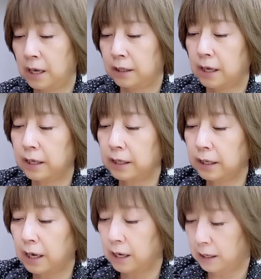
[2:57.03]
何
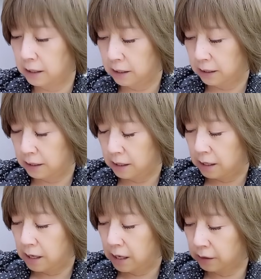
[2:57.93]
が、
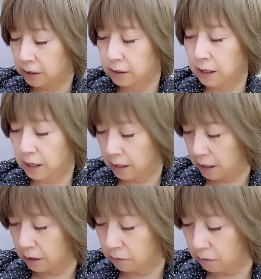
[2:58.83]
私ね、好